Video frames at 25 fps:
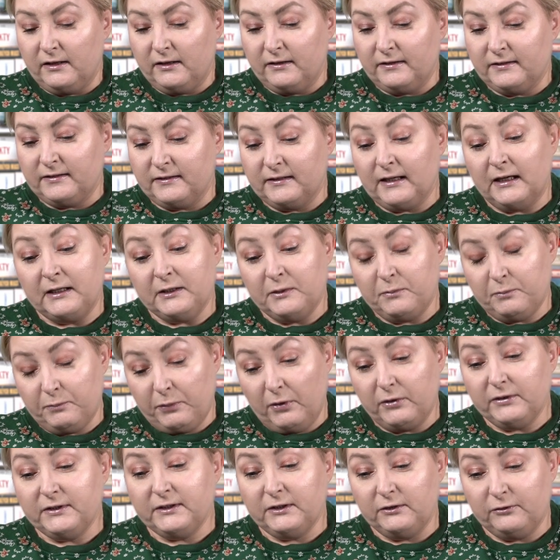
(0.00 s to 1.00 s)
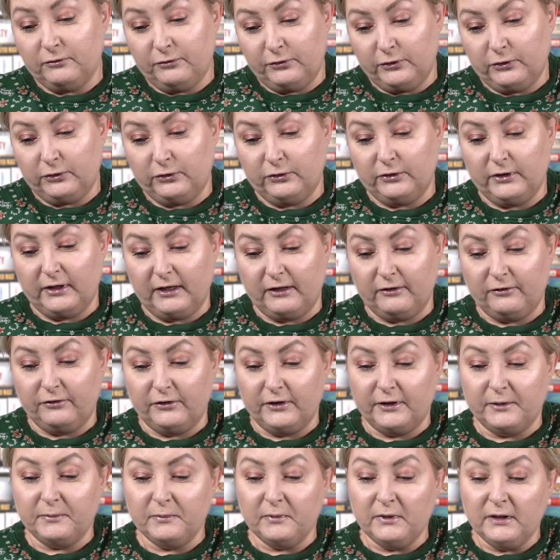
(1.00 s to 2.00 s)
znanym polskim
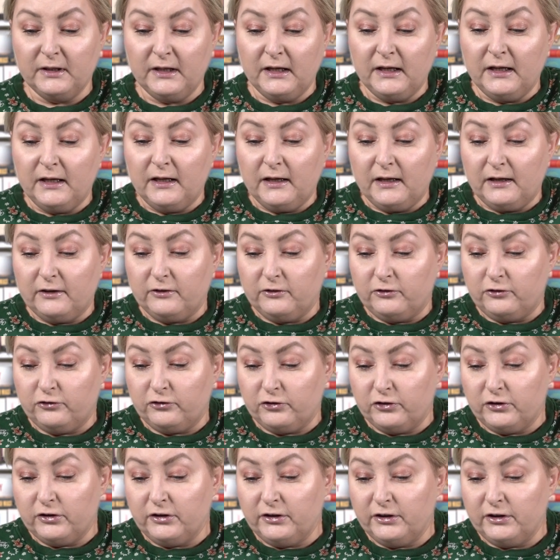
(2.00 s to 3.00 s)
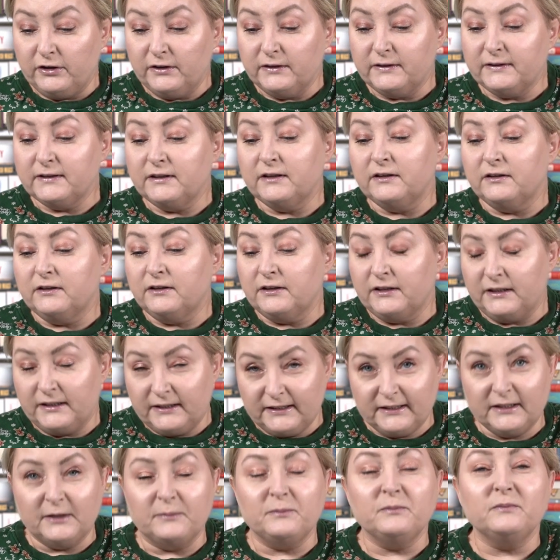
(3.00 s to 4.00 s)
fotografem, czyli z
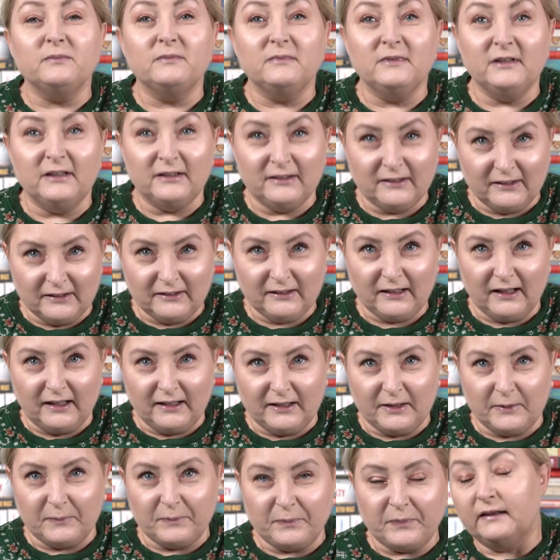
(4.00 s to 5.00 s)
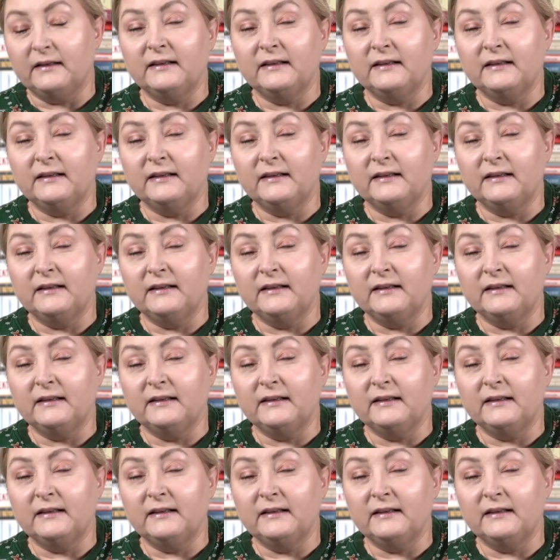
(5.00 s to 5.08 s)
Chrisem Nidentalem.